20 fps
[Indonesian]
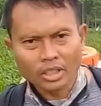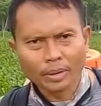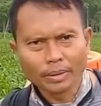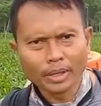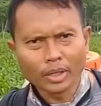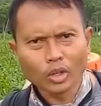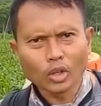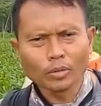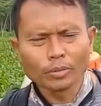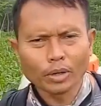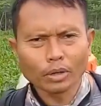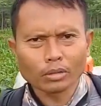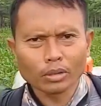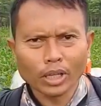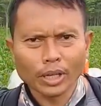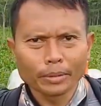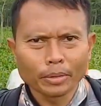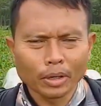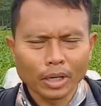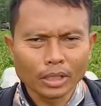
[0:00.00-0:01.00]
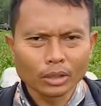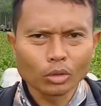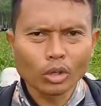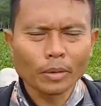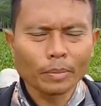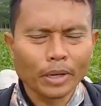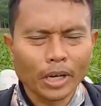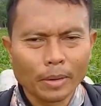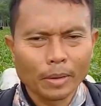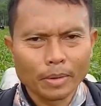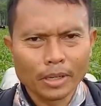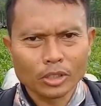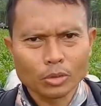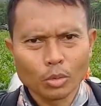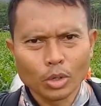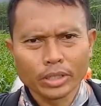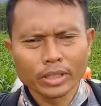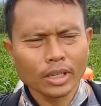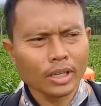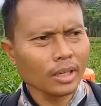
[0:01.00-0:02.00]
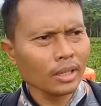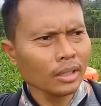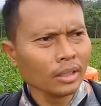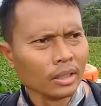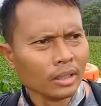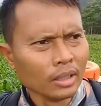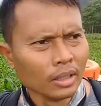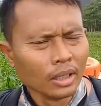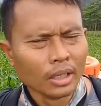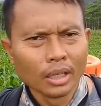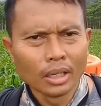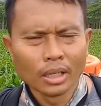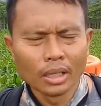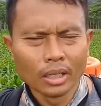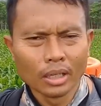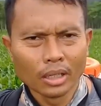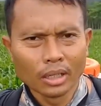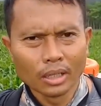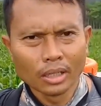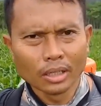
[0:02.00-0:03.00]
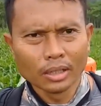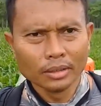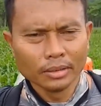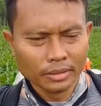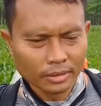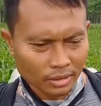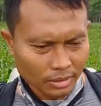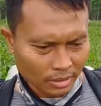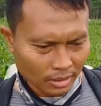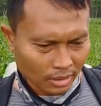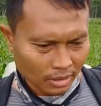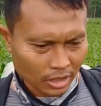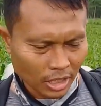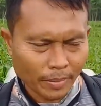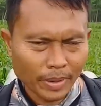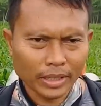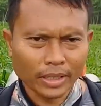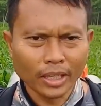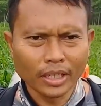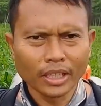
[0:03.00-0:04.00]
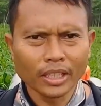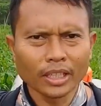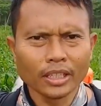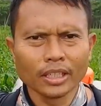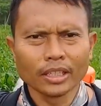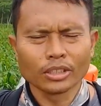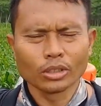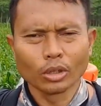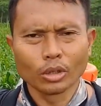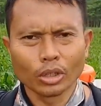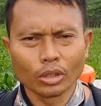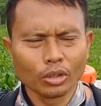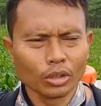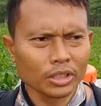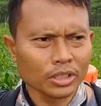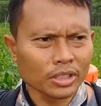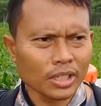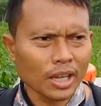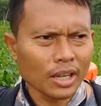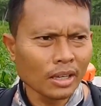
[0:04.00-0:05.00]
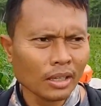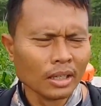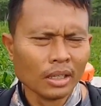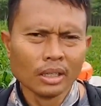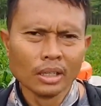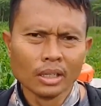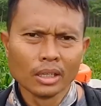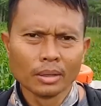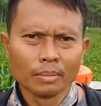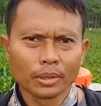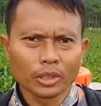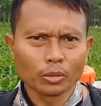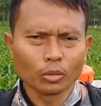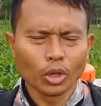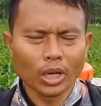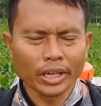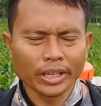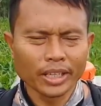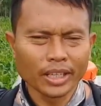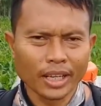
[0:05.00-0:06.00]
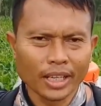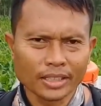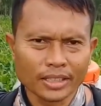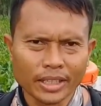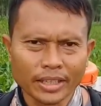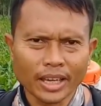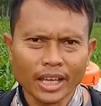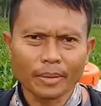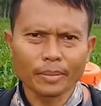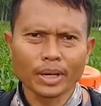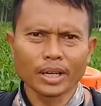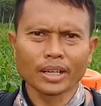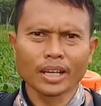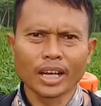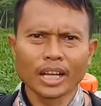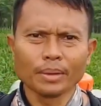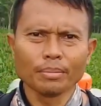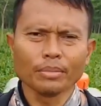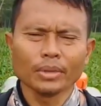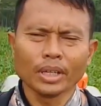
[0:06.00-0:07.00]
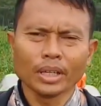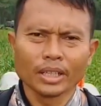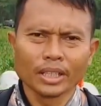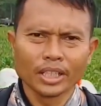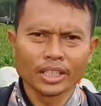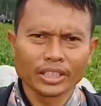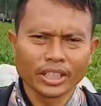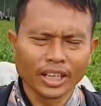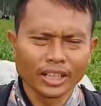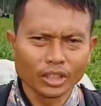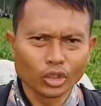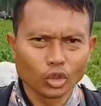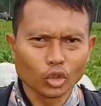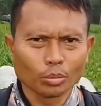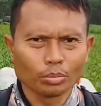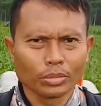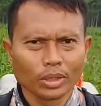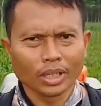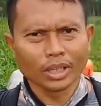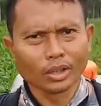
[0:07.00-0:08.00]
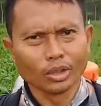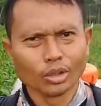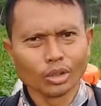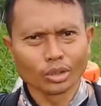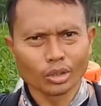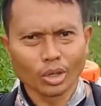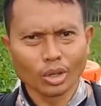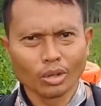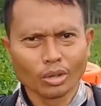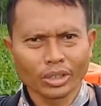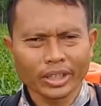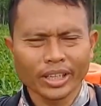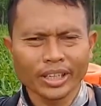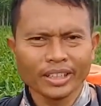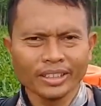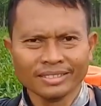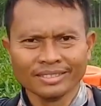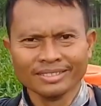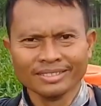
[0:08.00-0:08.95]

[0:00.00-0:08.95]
Assalamualaikum warahmatullahi wabarakatuh apa kabar semuanya eh, sahabat tani di seluruh Indonesia ketemu lagi dengan saya Ramadan Karim di channel YouTube Menurut oke okay?